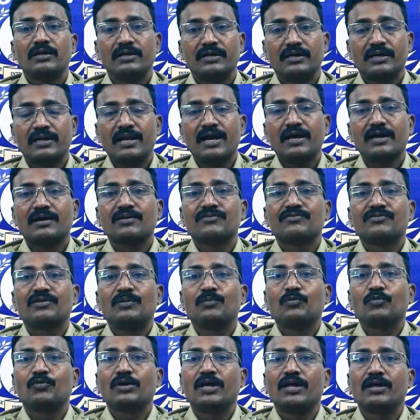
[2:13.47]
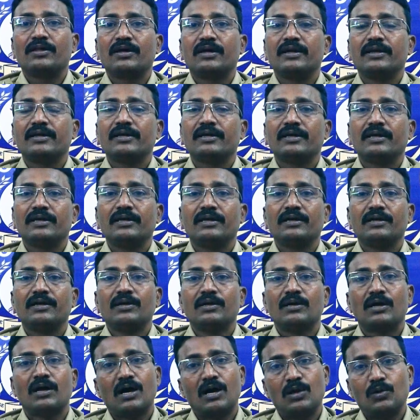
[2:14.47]
ఈ క్రాకర్స్ అమ్ముకునేదానికి
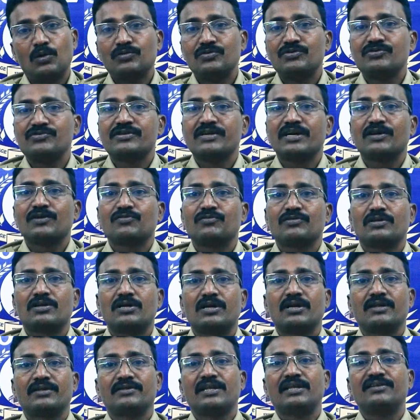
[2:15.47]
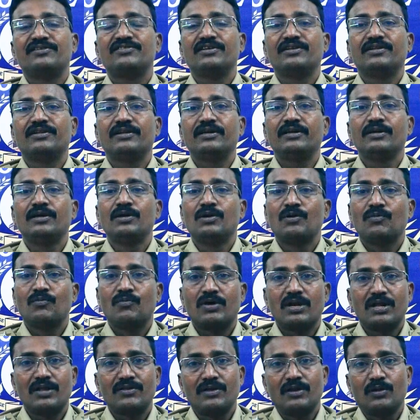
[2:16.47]
ఆలోచన చేస్తున్నారని తెలిసింది
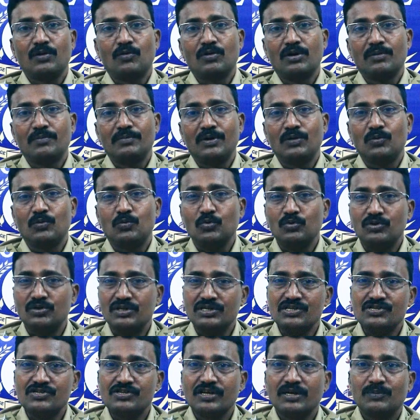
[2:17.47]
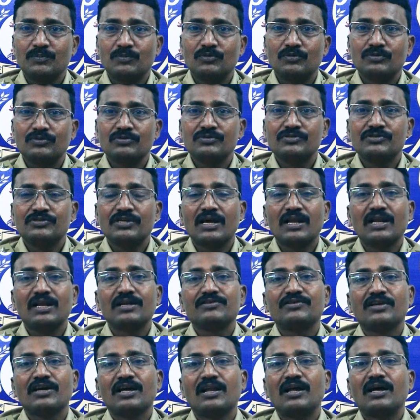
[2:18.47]
వారందరినీ కూడా మేము గుర్తించాము చాలా
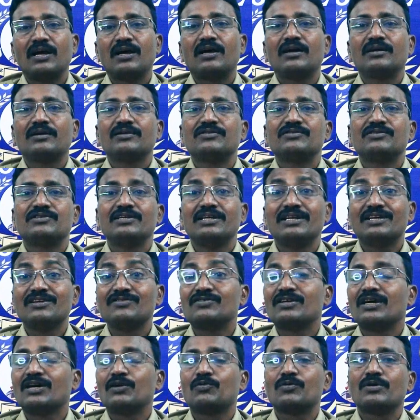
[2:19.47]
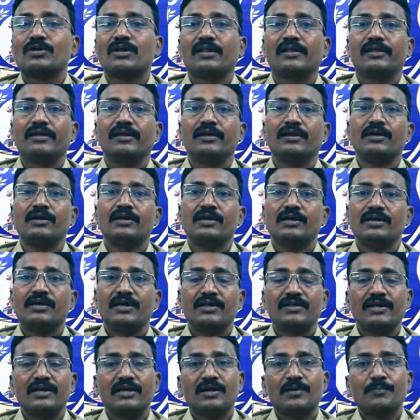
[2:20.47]
చాలా సీరియస్గా ఉంటుంది
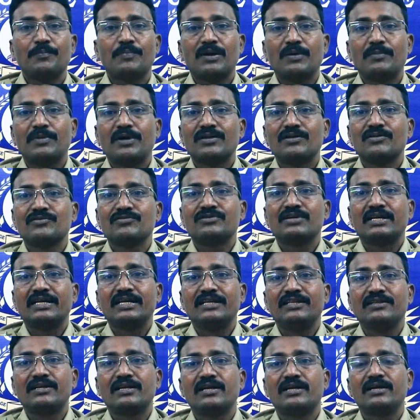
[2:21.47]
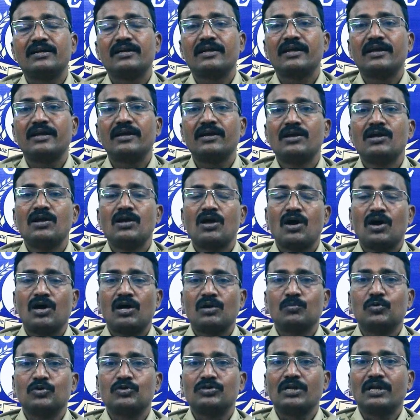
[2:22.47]
ఏదైనా ప్రమాదం జరిగిందని అంటే
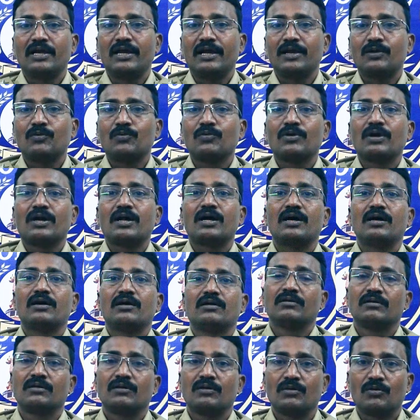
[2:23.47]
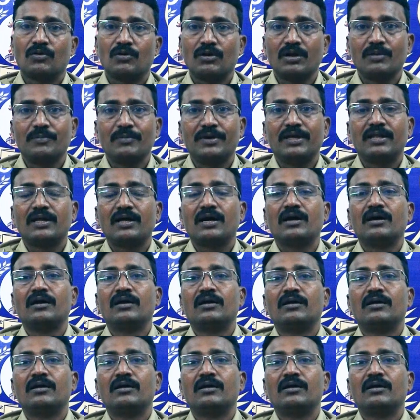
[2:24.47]
అనుమతి లేకుండా రోడ్ల మీద